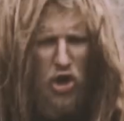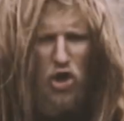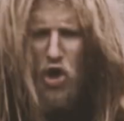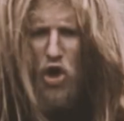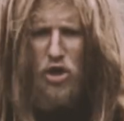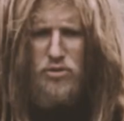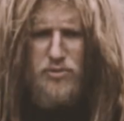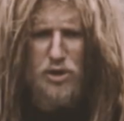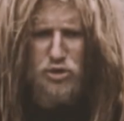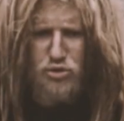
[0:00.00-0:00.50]
Ale
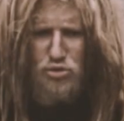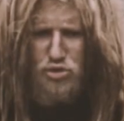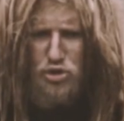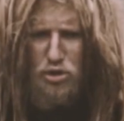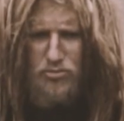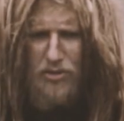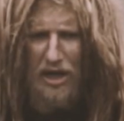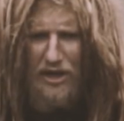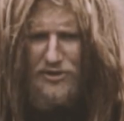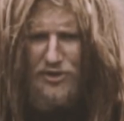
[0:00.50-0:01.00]
on ma
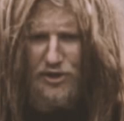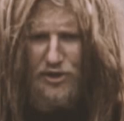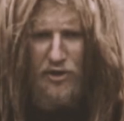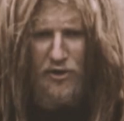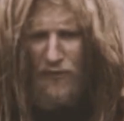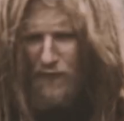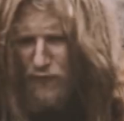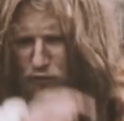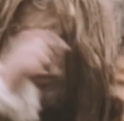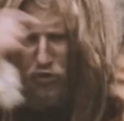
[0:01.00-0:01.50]
dużo many,
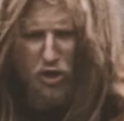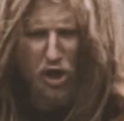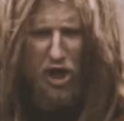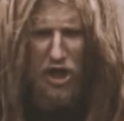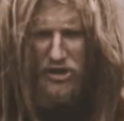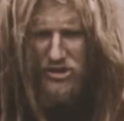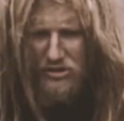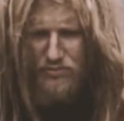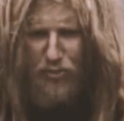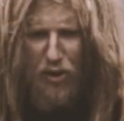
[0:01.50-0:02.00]
full
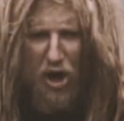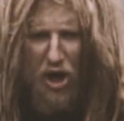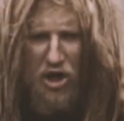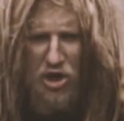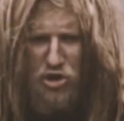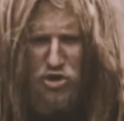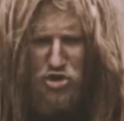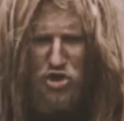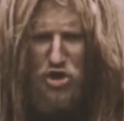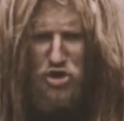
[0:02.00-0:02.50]
expa
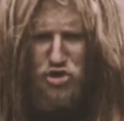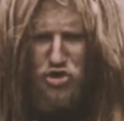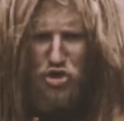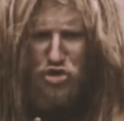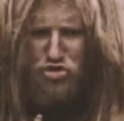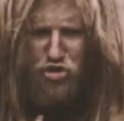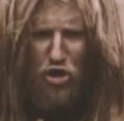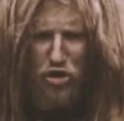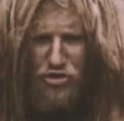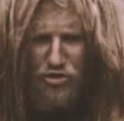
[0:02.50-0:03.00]
i jeszcze
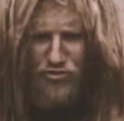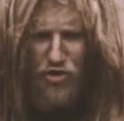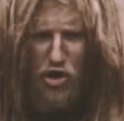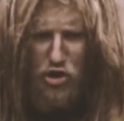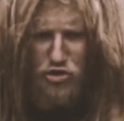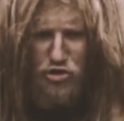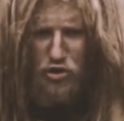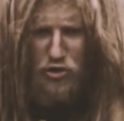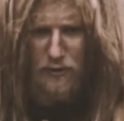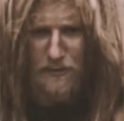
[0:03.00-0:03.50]
jest taki
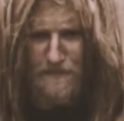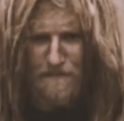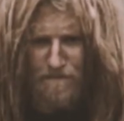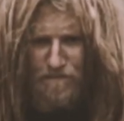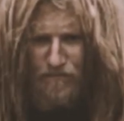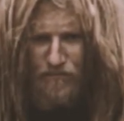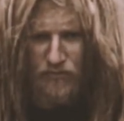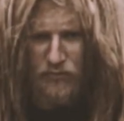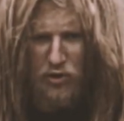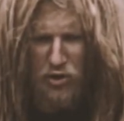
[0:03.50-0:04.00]
wielki.
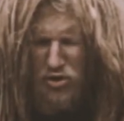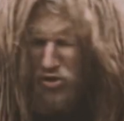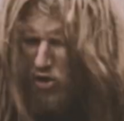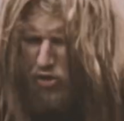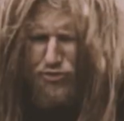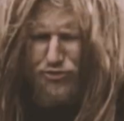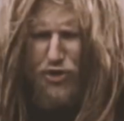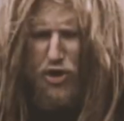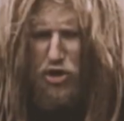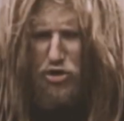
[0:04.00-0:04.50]

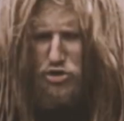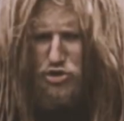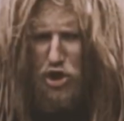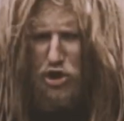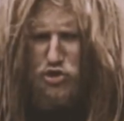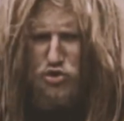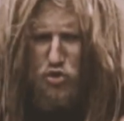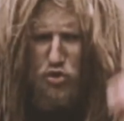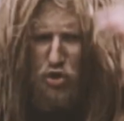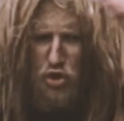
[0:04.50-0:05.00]
Od tego
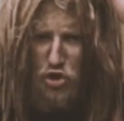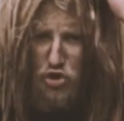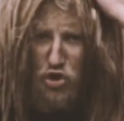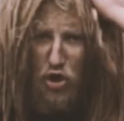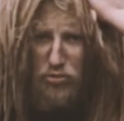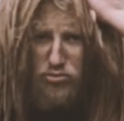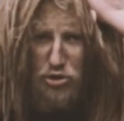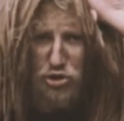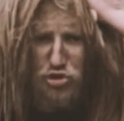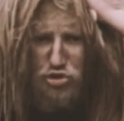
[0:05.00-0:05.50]
czasu
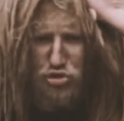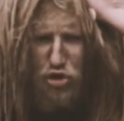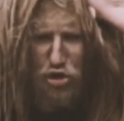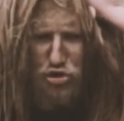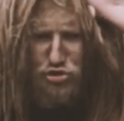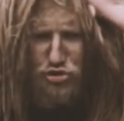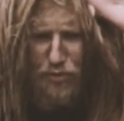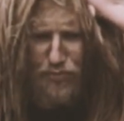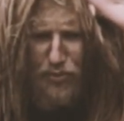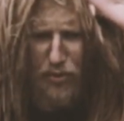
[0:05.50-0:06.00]
ja mieć
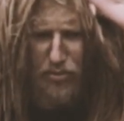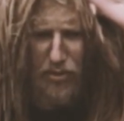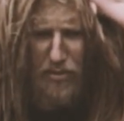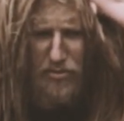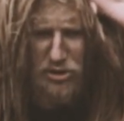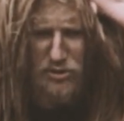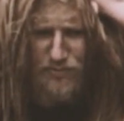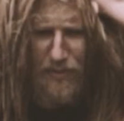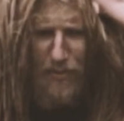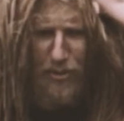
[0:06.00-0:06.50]
straszne
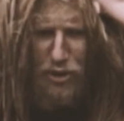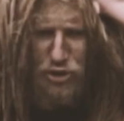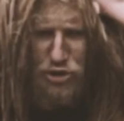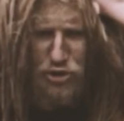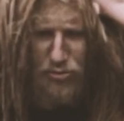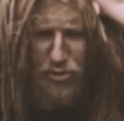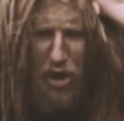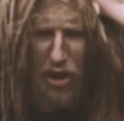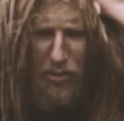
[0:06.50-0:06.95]
problemy z pamięcią